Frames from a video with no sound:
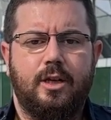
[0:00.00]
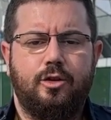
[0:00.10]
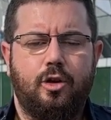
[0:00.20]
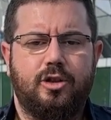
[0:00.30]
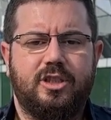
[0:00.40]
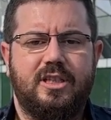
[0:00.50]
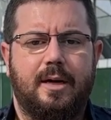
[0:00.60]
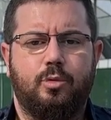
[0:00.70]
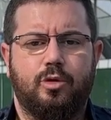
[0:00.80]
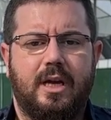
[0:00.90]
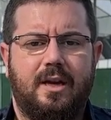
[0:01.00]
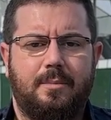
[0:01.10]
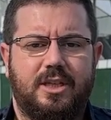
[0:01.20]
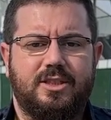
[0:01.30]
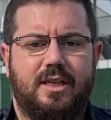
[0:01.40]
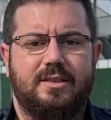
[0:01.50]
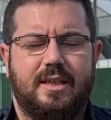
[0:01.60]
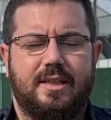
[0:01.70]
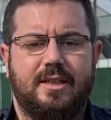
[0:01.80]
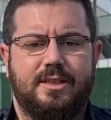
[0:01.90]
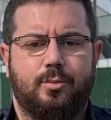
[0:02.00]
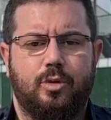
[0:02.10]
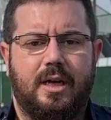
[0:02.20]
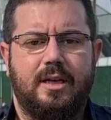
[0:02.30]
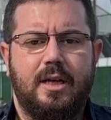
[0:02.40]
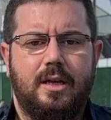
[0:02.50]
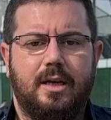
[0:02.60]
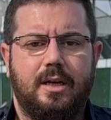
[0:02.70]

Yöneticiler burada. Başkan zaten Recep Günay e,